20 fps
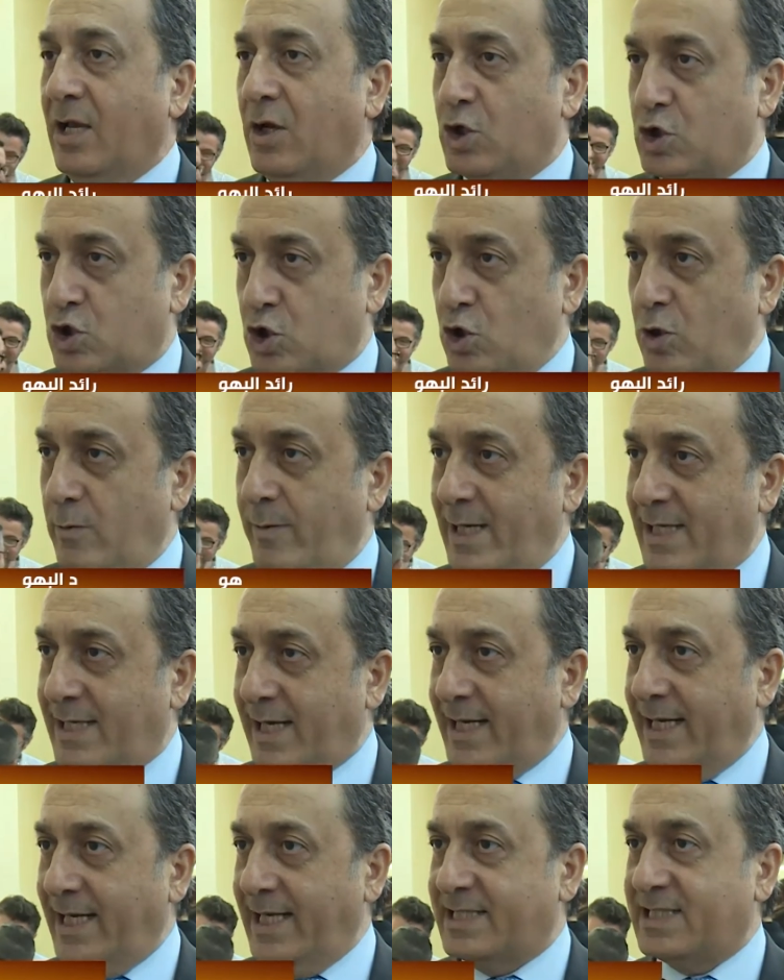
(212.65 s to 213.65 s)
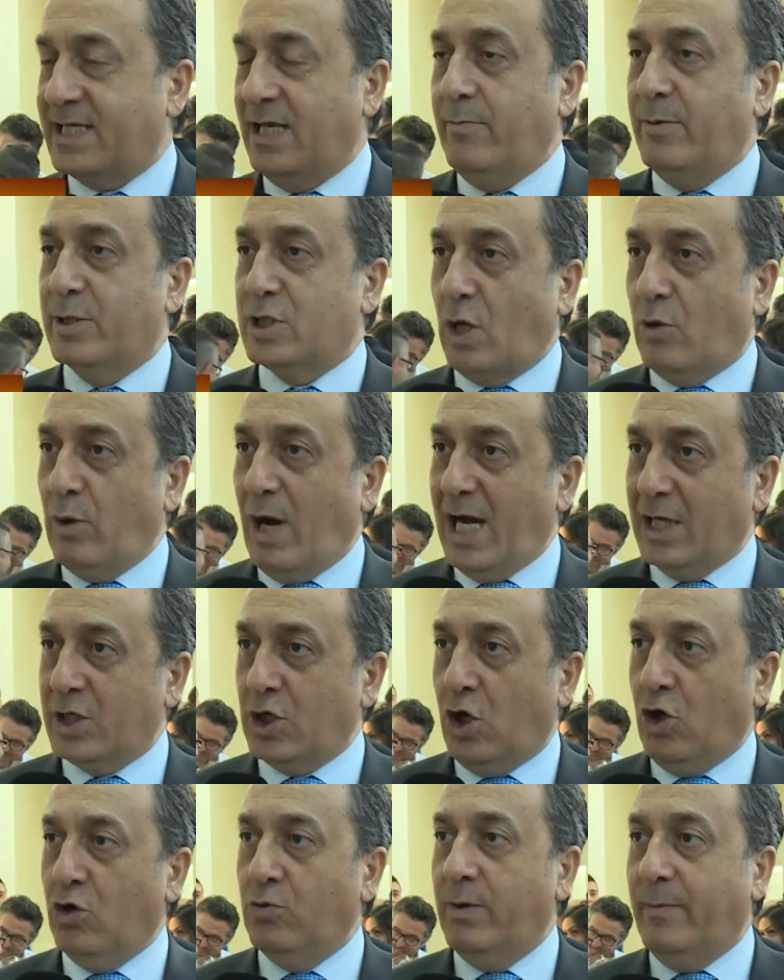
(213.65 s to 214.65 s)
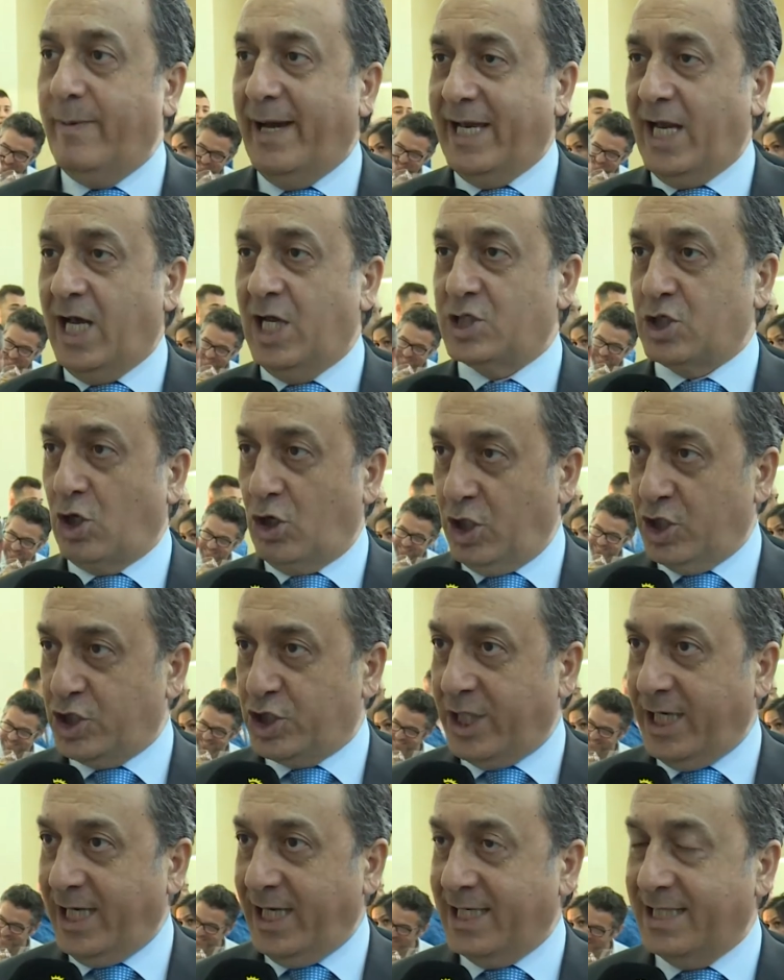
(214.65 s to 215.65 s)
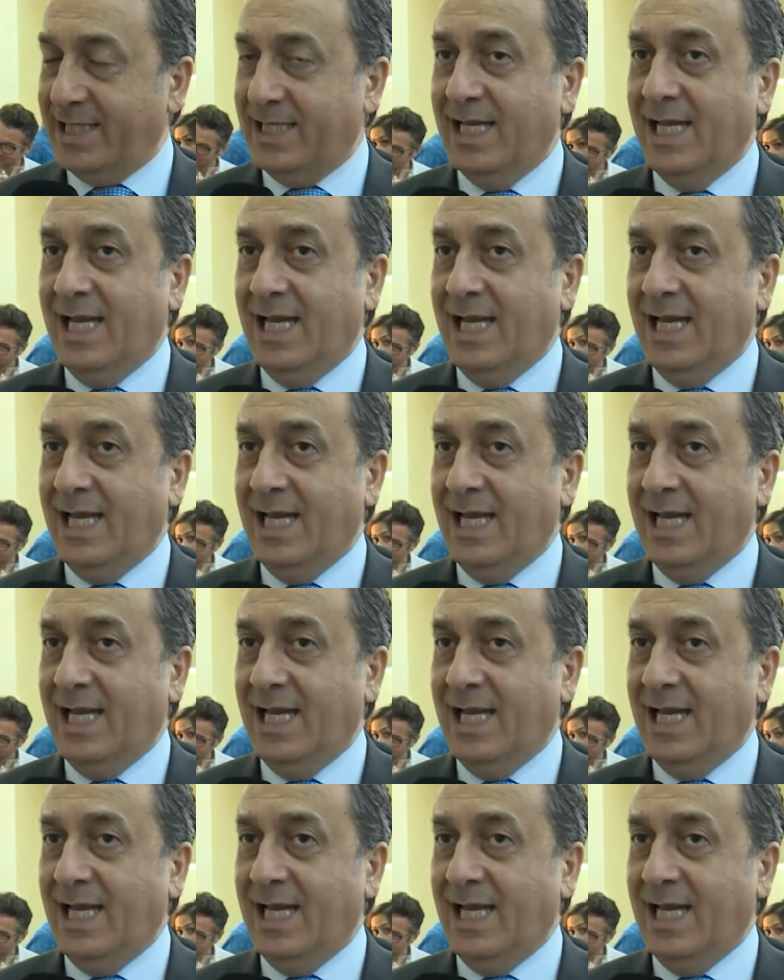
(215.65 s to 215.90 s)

أسلوب الكنيسة بتواضعه بمنهجه الجديد